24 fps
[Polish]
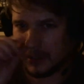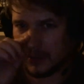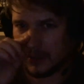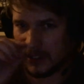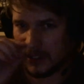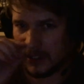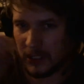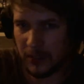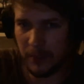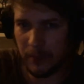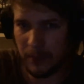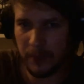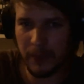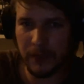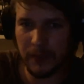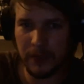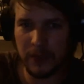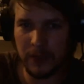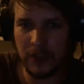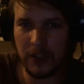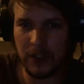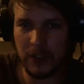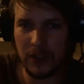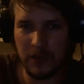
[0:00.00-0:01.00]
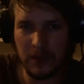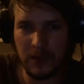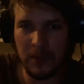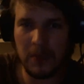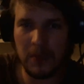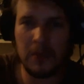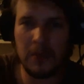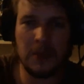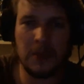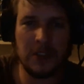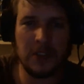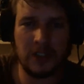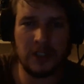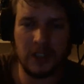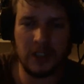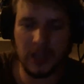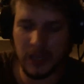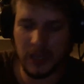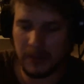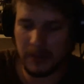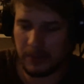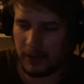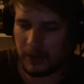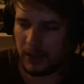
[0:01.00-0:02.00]
i jesteśmy pewni, że w nim nie ma żadnej
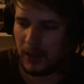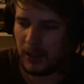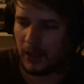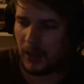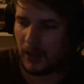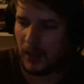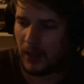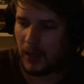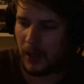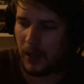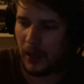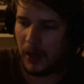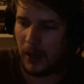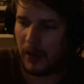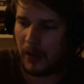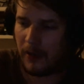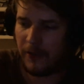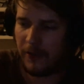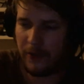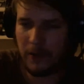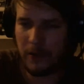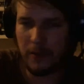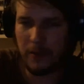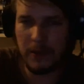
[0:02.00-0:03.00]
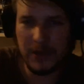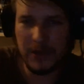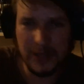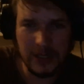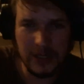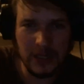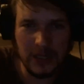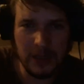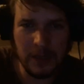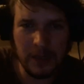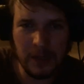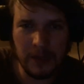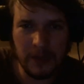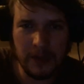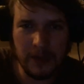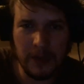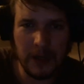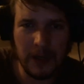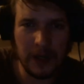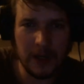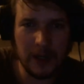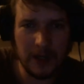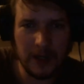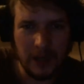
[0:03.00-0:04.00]
chemii. W komercyjnych
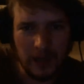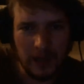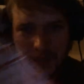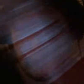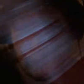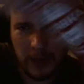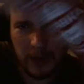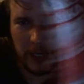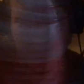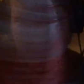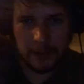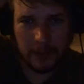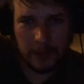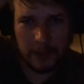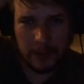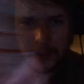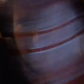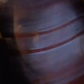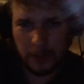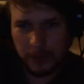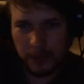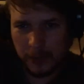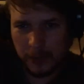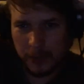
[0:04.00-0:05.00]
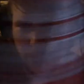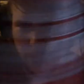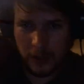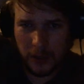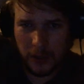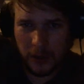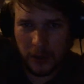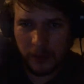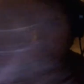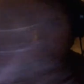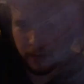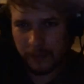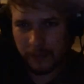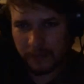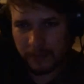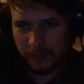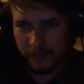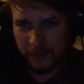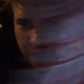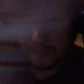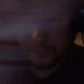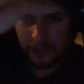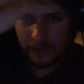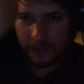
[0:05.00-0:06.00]
piwach macha mocno puszką,
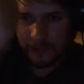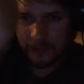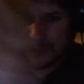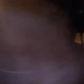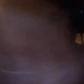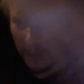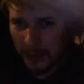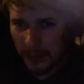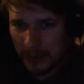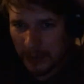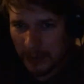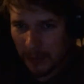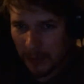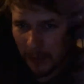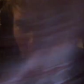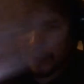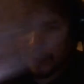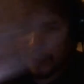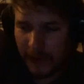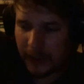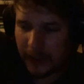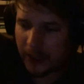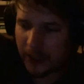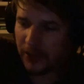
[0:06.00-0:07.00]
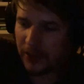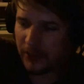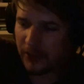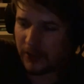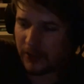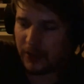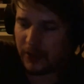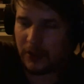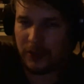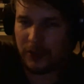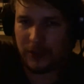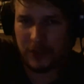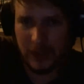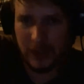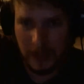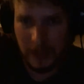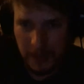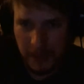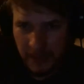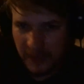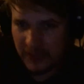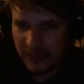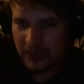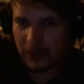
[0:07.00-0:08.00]
żeby nie było widać o co chodzi. Te
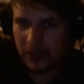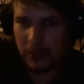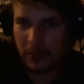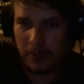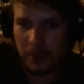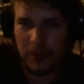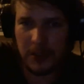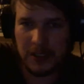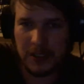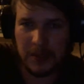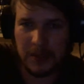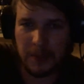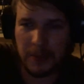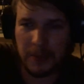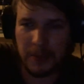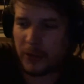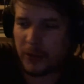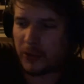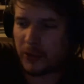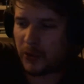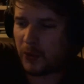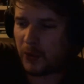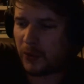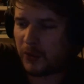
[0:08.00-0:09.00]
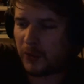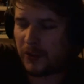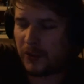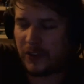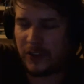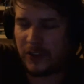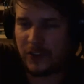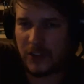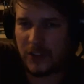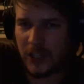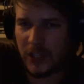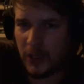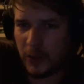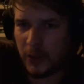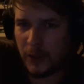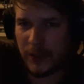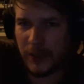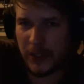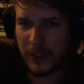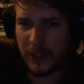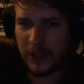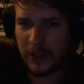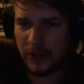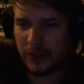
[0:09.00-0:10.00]
piwa są robione z proszku, z żelu, z
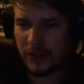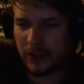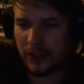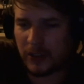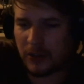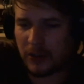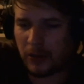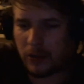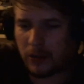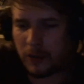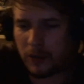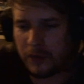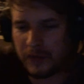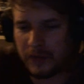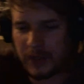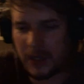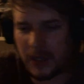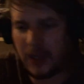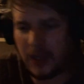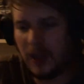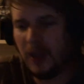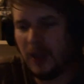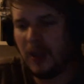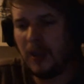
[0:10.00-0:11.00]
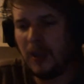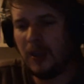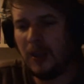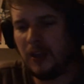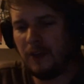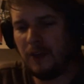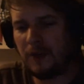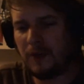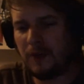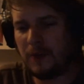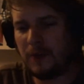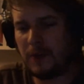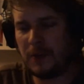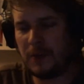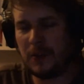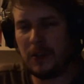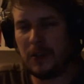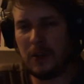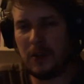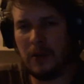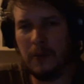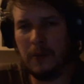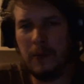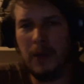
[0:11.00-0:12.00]
jakiegoś innego gówna i w
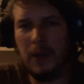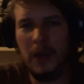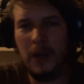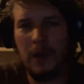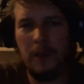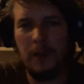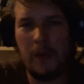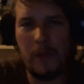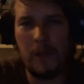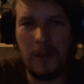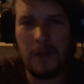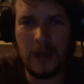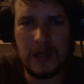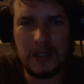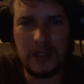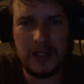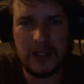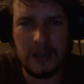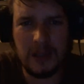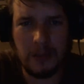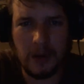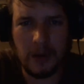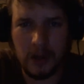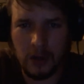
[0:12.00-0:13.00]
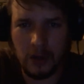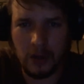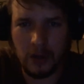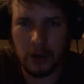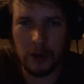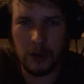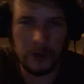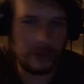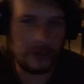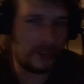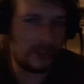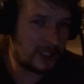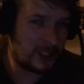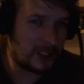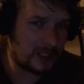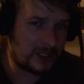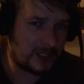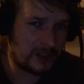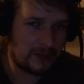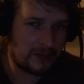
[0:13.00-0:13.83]
pozorom, pomijając sam alkohol, który tak